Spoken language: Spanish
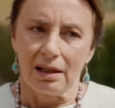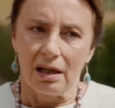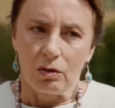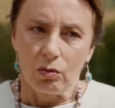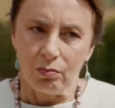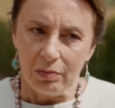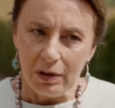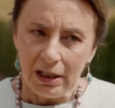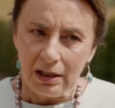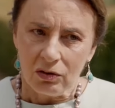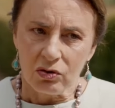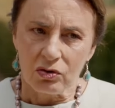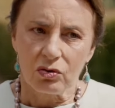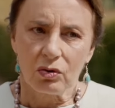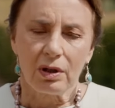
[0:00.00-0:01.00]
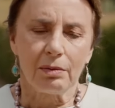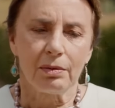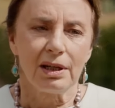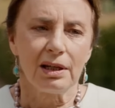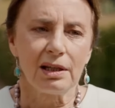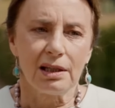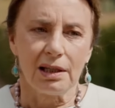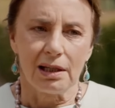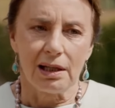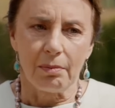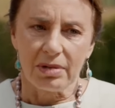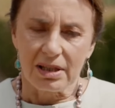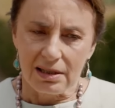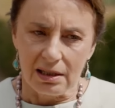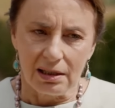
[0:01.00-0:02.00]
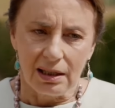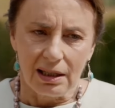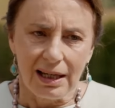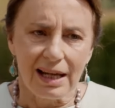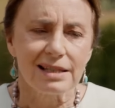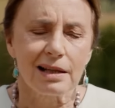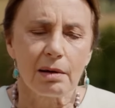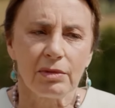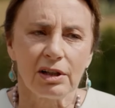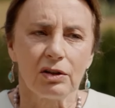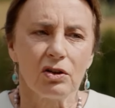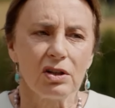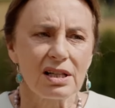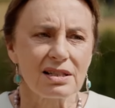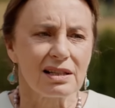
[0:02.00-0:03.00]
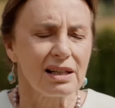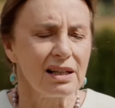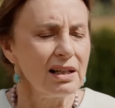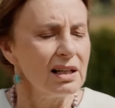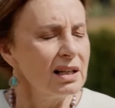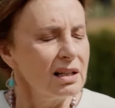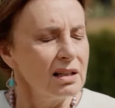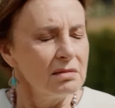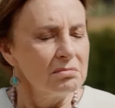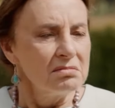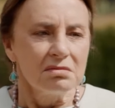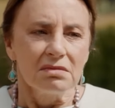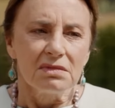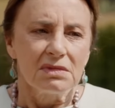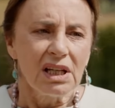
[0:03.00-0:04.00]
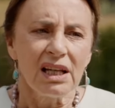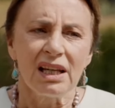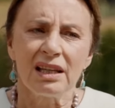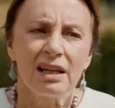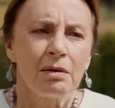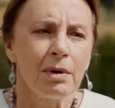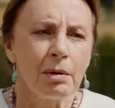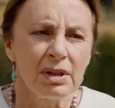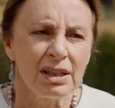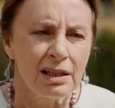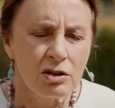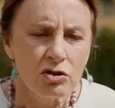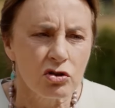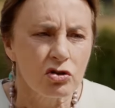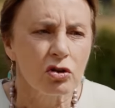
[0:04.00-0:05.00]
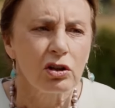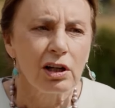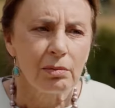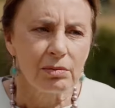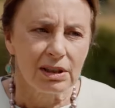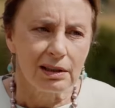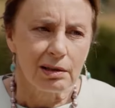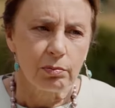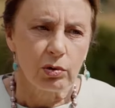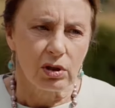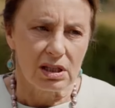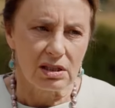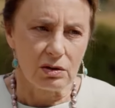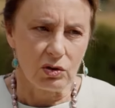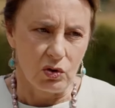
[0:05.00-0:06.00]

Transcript: que cumplir con su deber y la paciente ya está mejor, así que ella va a venir solamente por las